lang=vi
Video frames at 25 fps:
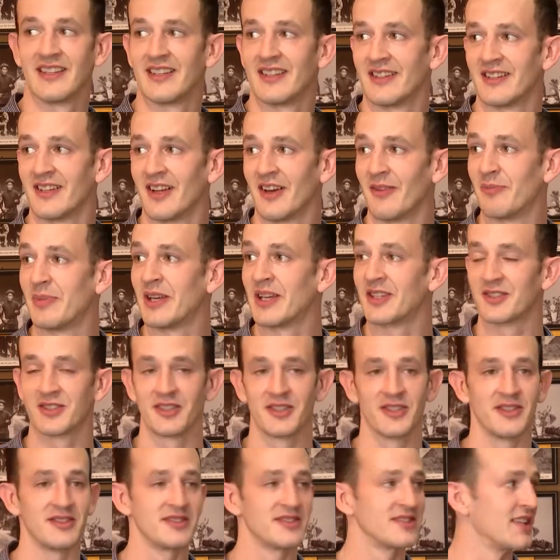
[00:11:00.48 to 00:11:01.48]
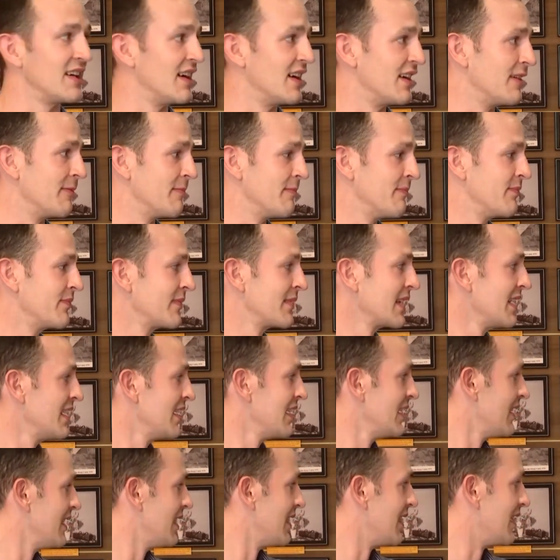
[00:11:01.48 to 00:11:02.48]
này và khi được đến tham quan
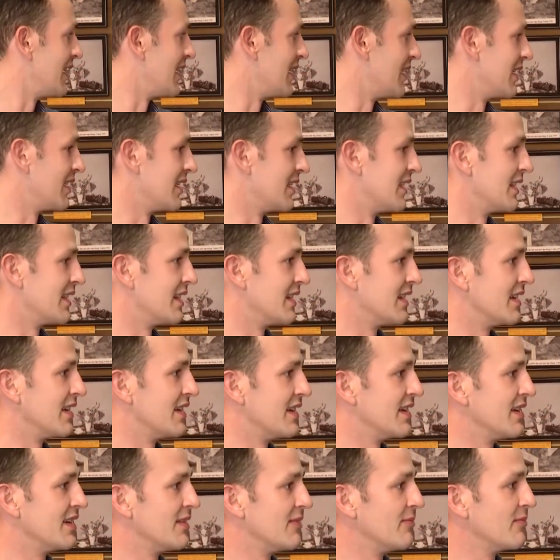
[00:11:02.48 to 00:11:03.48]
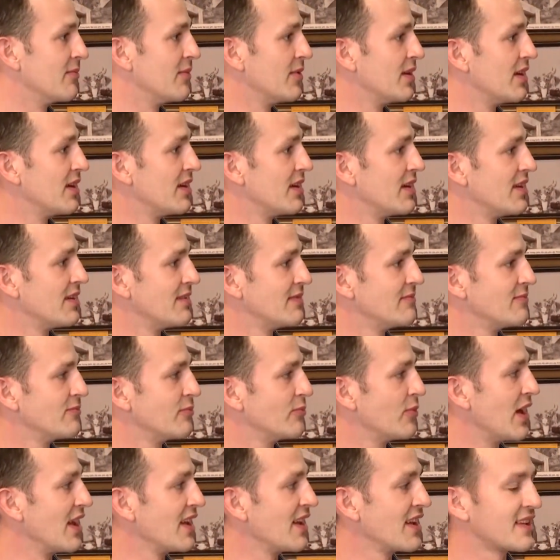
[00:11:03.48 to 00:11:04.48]
nhà truyền thống Bassat, có những tư
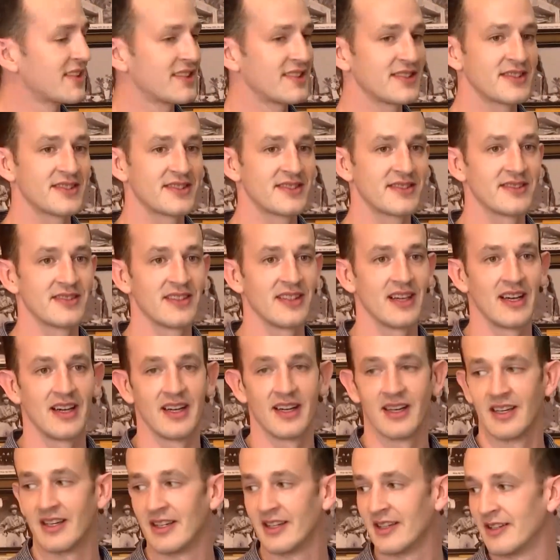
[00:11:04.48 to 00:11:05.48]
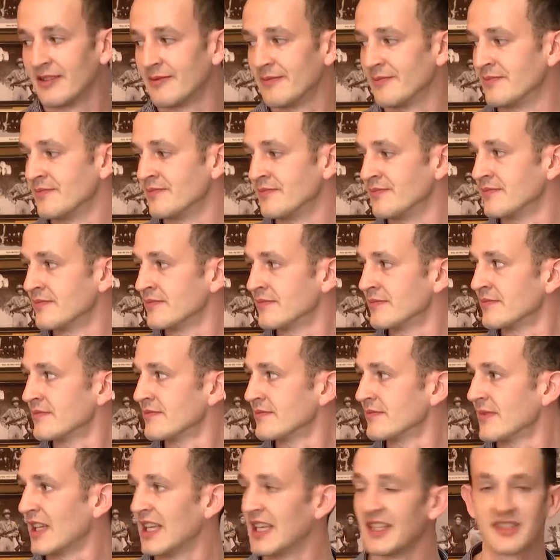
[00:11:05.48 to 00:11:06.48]
liệu, hình ảnh của Bassat ngày xưa.
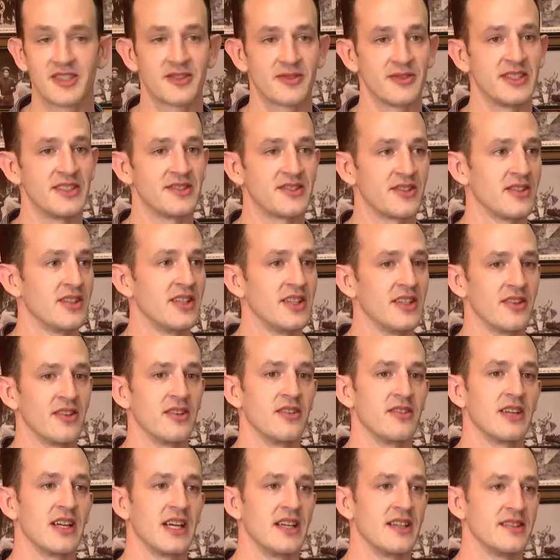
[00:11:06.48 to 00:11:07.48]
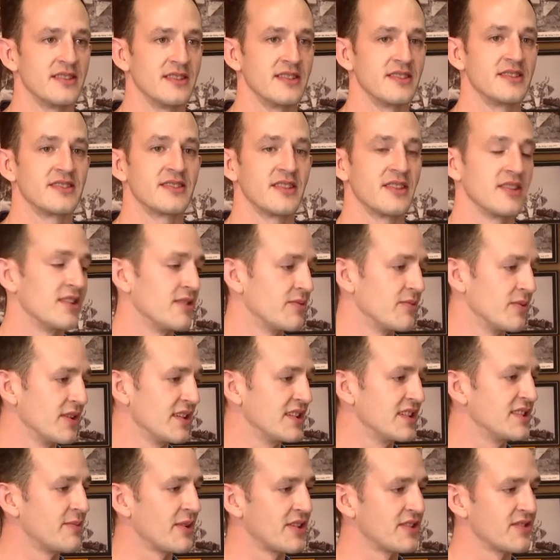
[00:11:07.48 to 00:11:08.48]
Thực sự tôi rất ấn tượng.
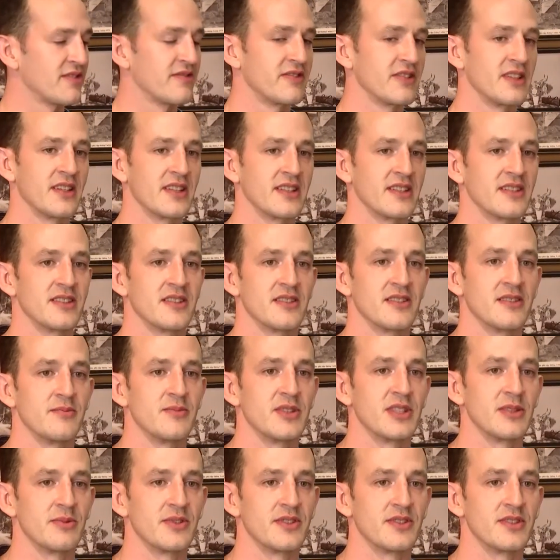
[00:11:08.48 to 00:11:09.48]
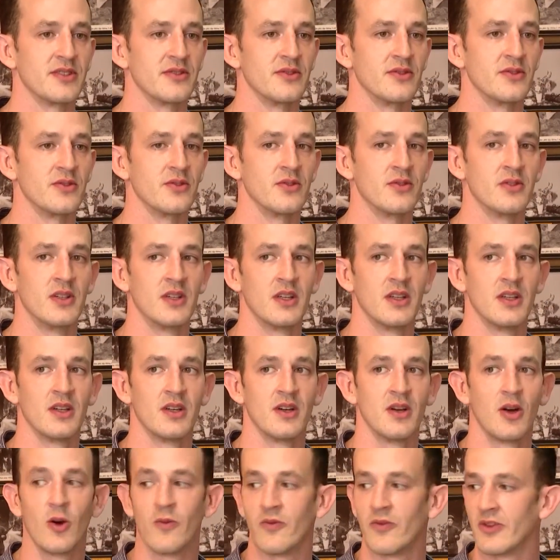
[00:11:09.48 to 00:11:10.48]
Tôi hy vọng bản thân mình có thể đóng
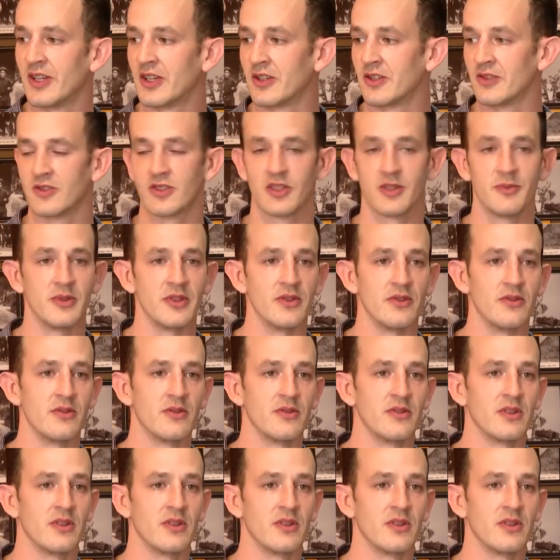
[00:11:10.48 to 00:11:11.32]
góp một phần nào đó